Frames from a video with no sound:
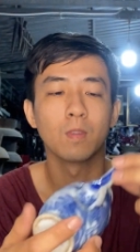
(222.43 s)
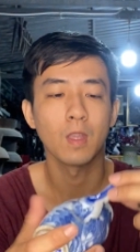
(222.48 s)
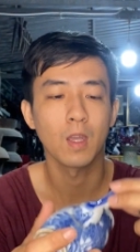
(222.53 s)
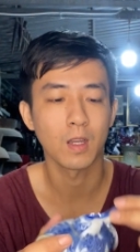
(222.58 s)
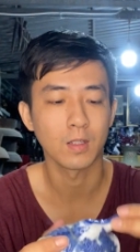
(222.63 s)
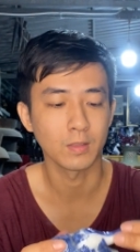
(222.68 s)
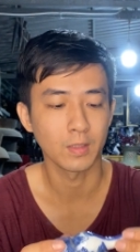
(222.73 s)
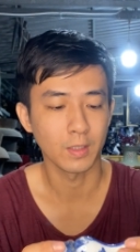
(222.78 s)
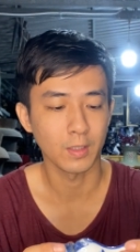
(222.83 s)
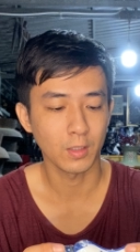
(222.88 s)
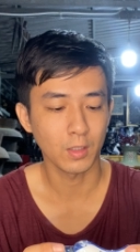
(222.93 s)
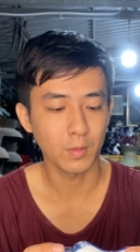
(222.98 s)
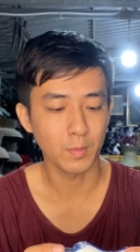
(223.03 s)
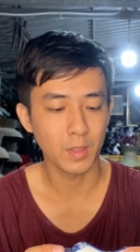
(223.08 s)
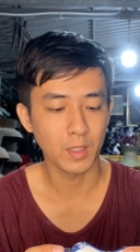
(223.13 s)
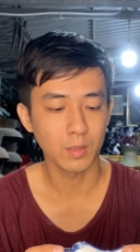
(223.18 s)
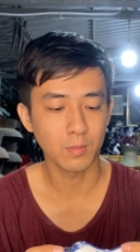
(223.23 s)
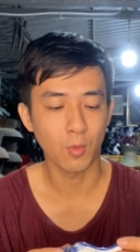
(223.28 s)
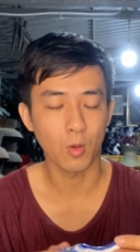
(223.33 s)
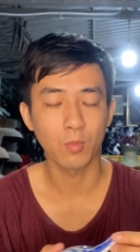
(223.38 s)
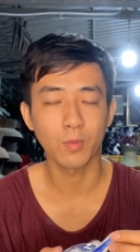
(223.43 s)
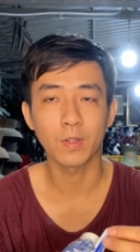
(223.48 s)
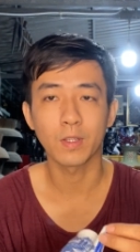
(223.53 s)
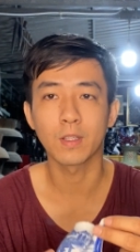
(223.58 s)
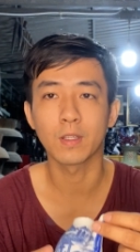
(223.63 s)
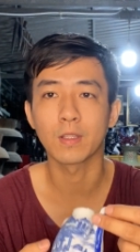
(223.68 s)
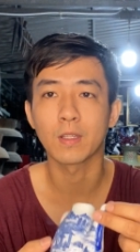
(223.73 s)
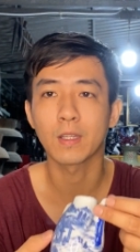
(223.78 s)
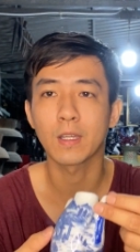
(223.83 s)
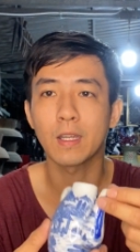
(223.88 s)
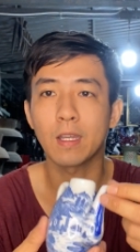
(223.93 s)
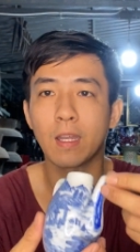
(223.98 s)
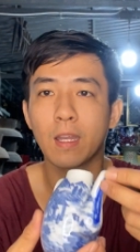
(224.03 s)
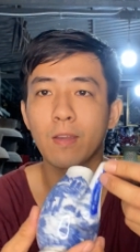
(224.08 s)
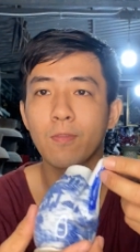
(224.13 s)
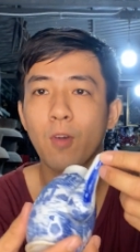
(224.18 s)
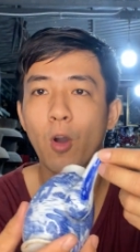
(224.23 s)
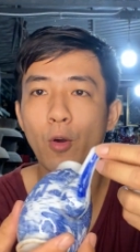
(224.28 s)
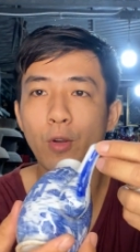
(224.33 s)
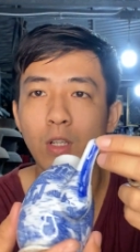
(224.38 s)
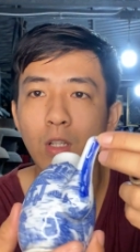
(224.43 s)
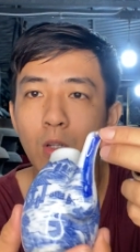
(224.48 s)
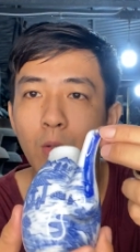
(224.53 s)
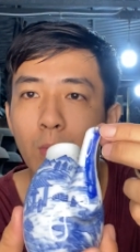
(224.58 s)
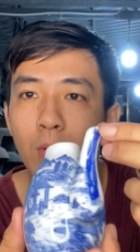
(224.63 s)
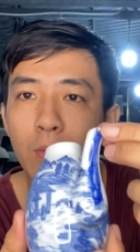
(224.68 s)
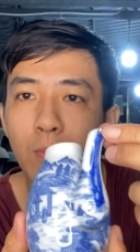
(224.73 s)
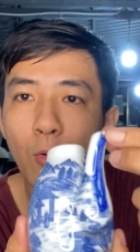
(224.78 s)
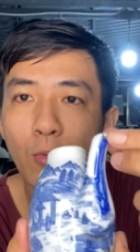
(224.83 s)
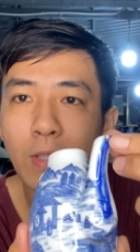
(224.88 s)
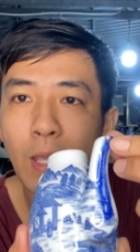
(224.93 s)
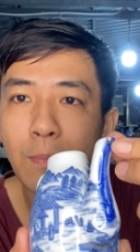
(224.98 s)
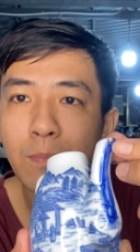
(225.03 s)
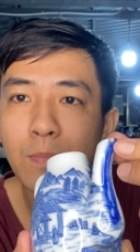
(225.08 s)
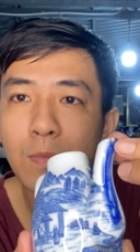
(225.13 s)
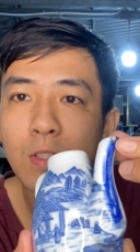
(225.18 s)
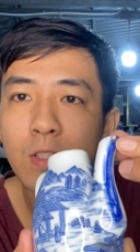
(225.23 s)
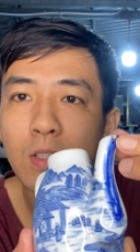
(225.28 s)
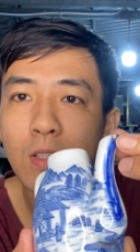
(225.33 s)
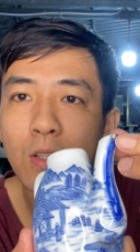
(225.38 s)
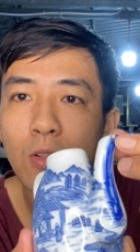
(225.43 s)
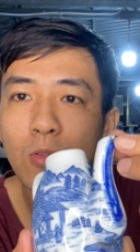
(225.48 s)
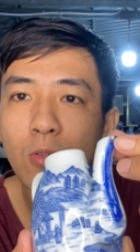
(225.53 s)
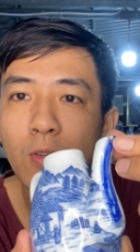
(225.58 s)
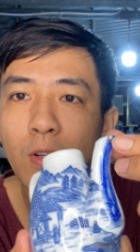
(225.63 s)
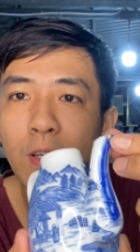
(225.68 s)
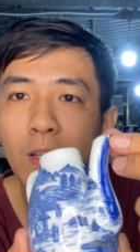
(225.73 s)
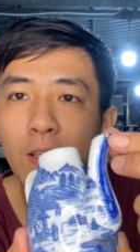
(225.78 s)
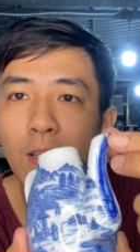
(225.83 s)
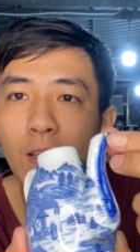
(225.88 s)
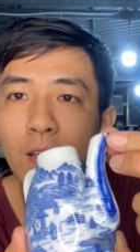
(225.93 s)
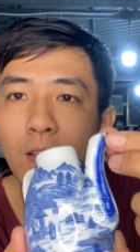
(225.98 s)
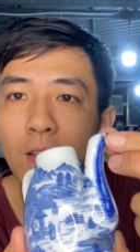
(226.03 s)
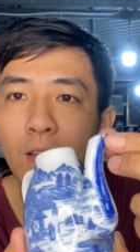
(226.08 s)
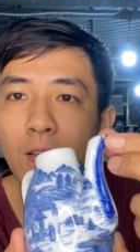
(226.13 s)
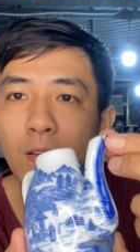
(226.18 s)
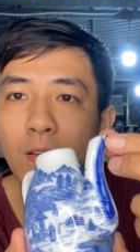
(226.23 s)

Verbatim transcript: thân này nó có bị có một cái cái bồi nó có bị một chấm xíu chỗ này nghe